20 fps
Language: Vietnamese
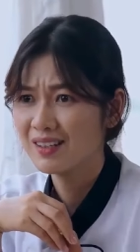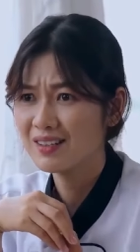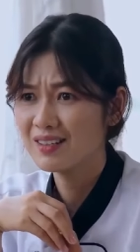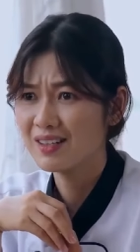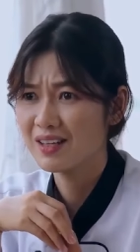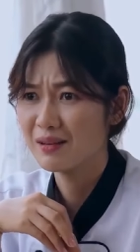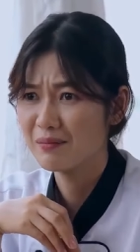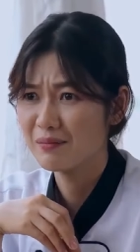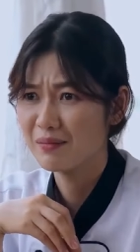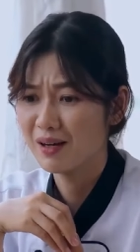
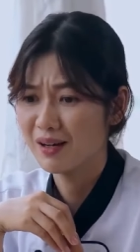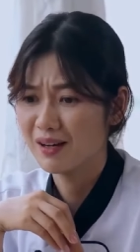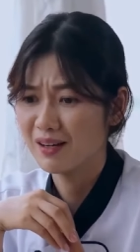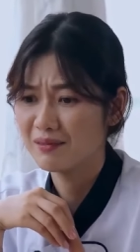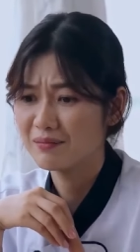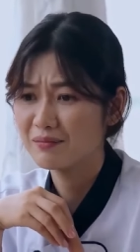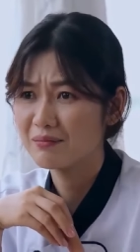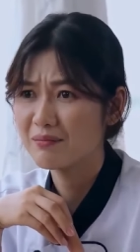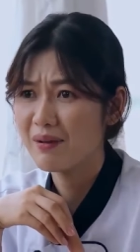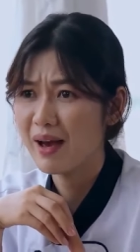cái gì
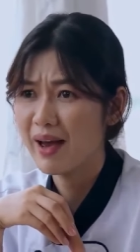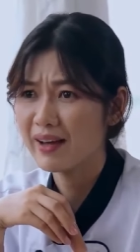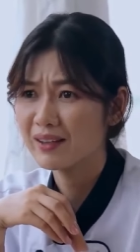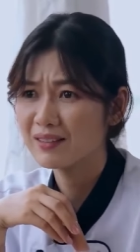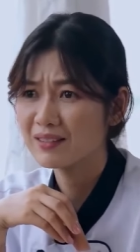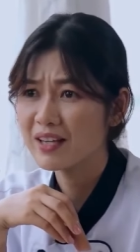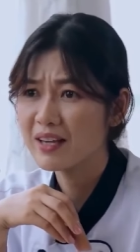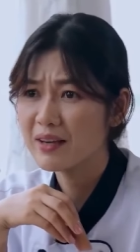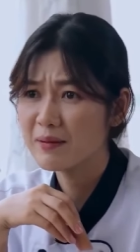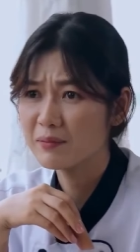mà
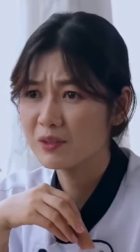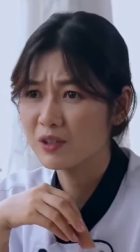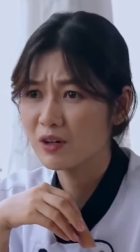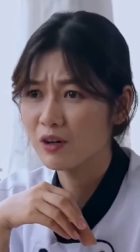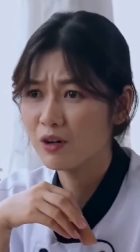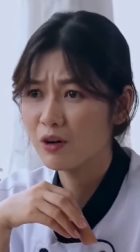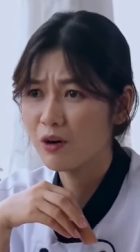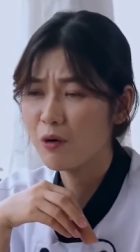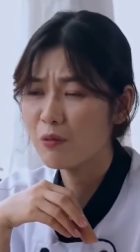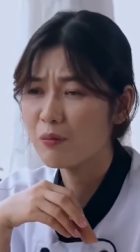mang tim
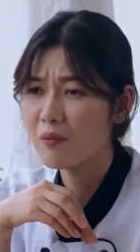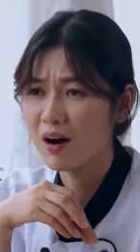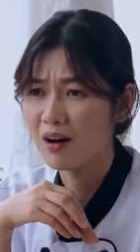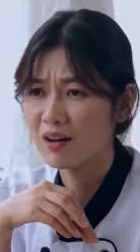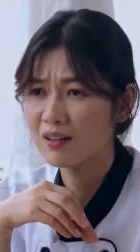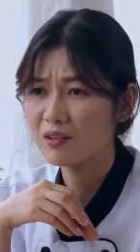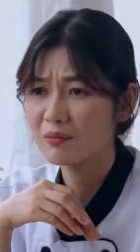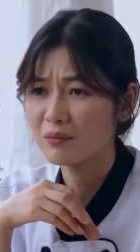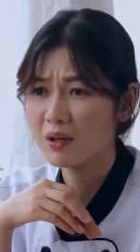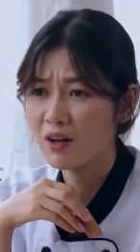rồi út
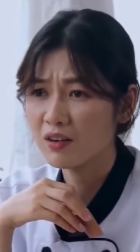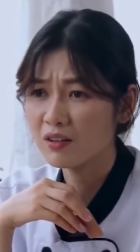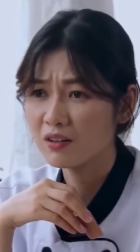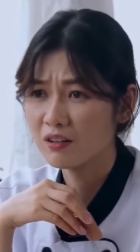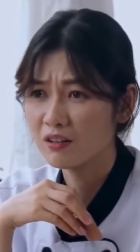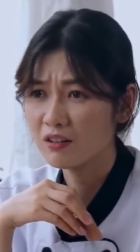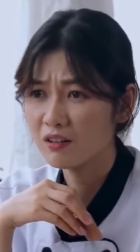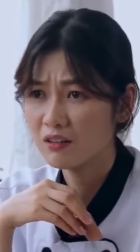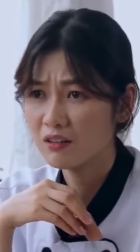bần ở trong đó nữa